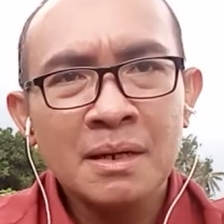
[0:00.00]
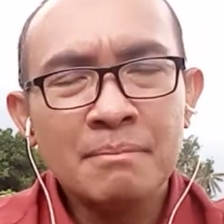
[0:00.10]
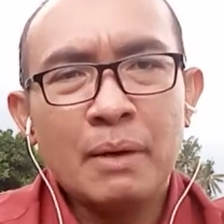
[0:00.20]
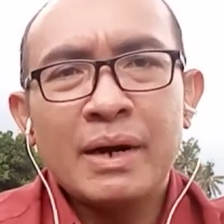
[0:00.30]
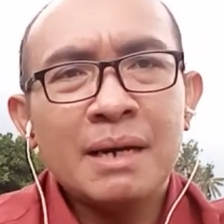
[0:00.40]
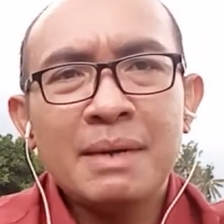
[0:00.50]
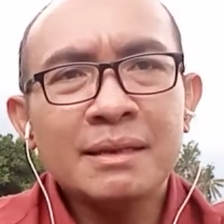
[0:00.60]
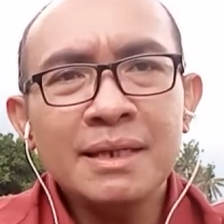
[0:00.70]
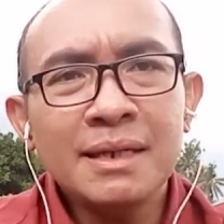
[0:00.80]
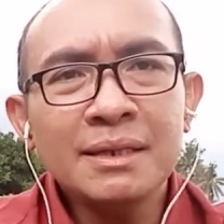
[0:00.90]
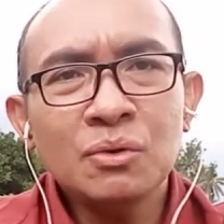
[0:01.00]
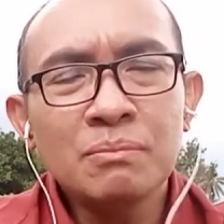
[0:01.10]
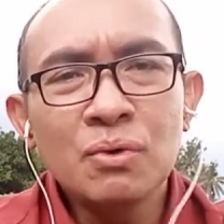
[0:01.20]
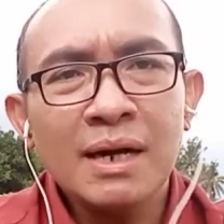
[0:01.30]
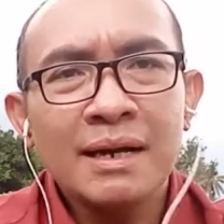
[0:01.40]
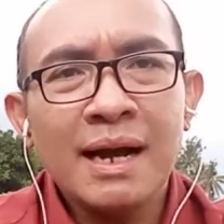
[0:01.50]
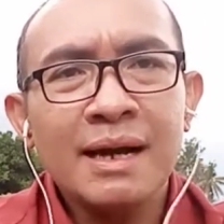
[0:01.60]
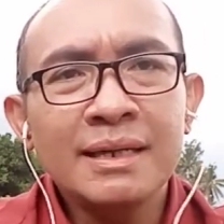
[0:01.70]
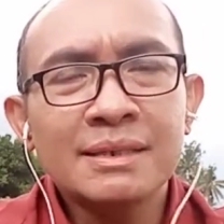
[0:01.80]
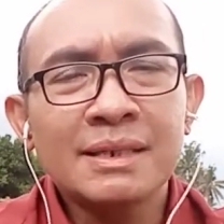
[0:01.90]
Bahwa kematian itu bukan
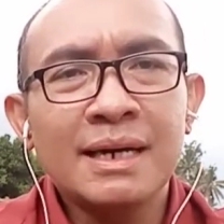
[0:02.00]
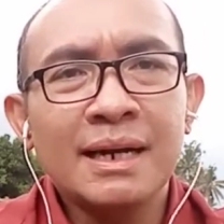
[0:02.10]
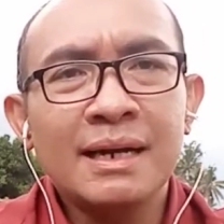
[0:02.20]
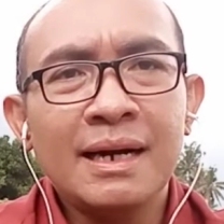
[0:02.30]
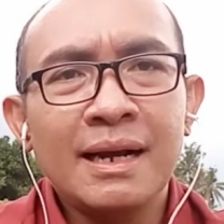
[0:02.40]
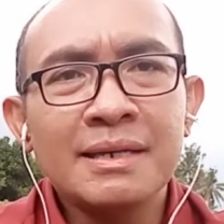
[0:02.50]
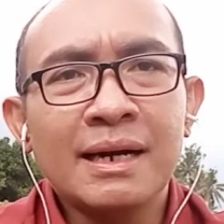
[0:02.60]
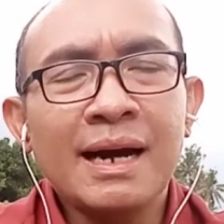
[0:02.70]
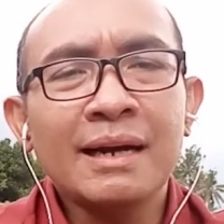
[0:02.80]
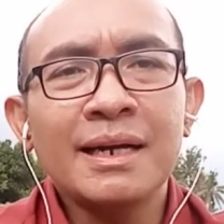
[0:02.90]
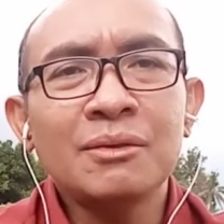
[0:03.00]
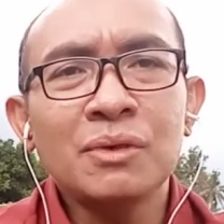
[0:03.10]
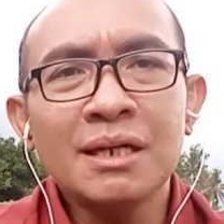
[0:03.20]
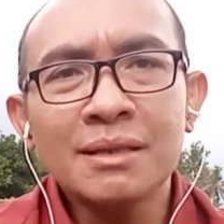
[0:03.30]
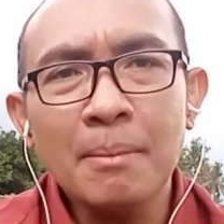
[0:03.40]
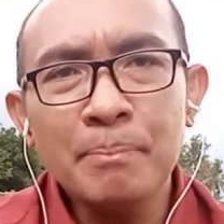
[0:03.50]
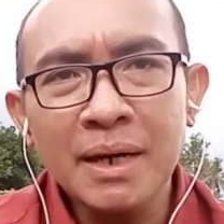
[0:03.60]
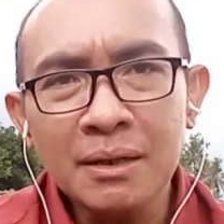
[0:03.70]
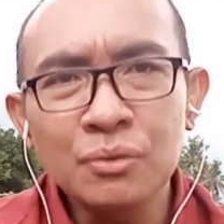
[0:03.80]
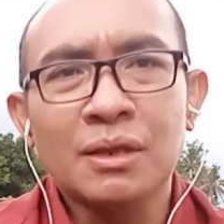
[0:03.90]
akhir segala-galanya. Karena itu kita
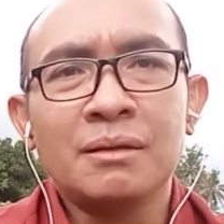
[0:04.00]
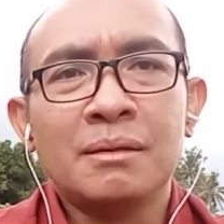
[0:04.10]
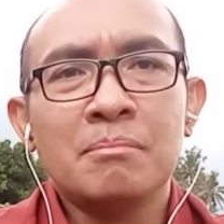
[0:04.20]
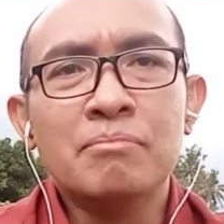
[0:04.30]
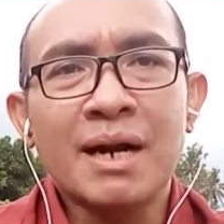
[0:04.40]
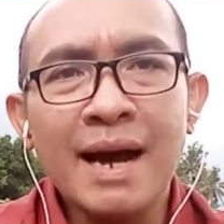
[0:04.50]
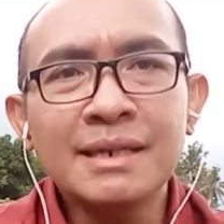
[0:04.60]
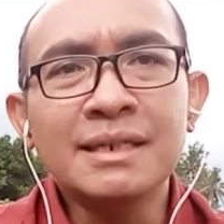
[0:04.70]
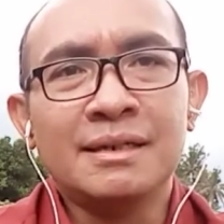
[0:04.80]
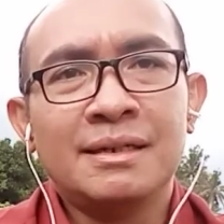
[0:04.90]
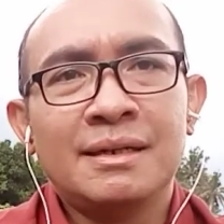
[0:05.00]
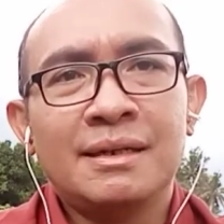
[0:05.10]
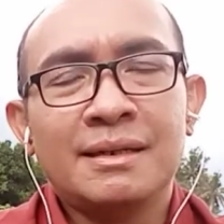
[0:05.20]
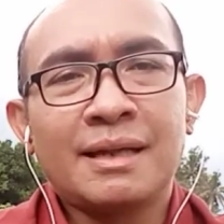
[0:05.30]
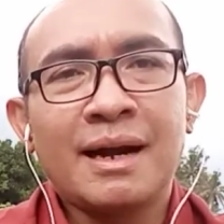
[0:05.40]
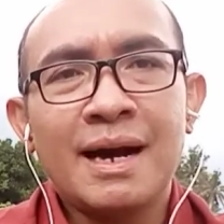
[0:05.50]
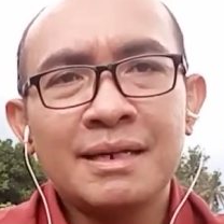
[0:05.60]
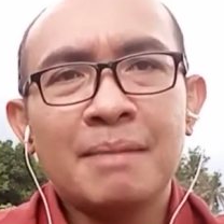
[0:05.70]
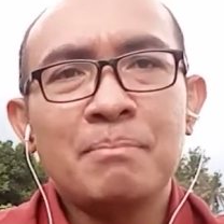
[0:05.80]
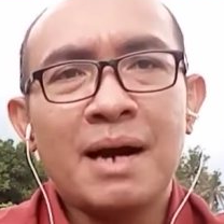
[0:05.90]
perlu berani
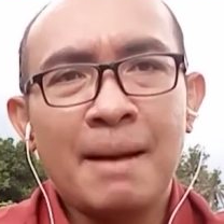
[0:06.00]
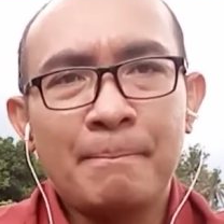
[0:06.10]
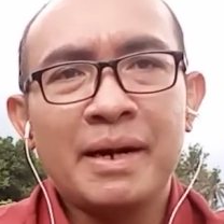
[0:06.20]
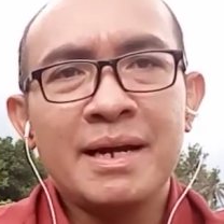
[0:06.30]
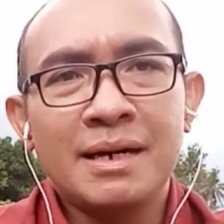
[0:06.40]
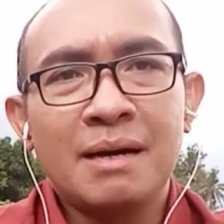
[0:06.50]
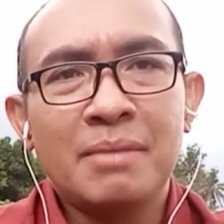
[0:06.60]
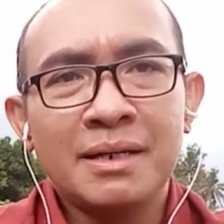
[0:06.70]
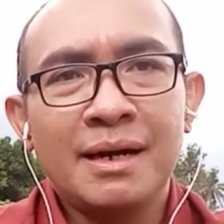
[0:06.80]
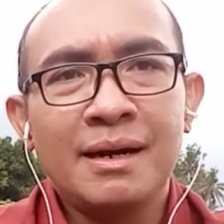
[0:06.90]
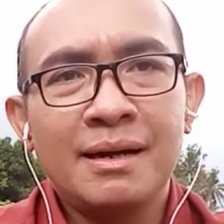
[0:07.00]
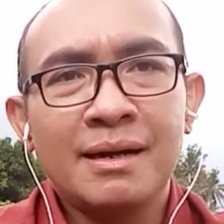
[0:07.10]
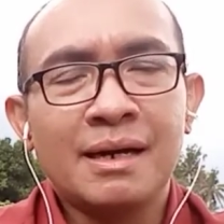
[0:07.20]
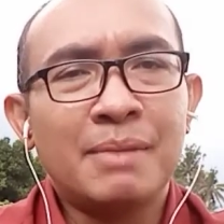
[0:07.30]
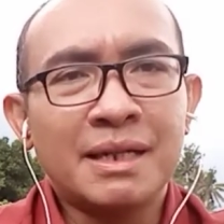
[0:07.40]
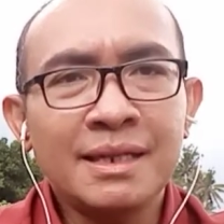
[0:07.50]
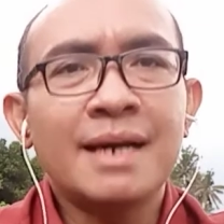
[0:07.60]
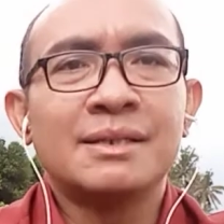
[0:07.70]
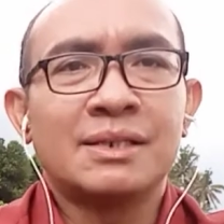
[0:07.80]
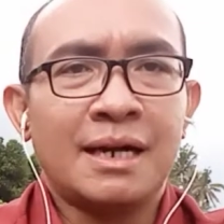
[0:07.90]
terhadap apa yang namanya
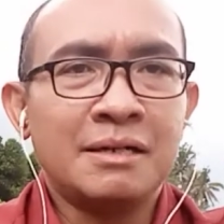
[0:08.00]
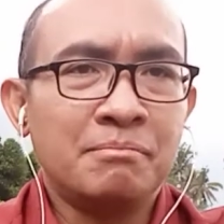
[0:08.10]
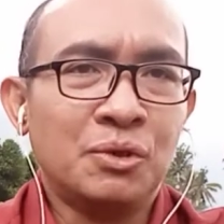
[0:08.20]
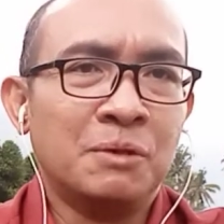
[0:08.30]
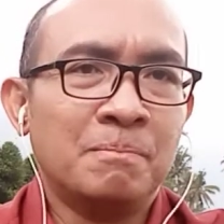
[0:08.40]
kematian sekalipun.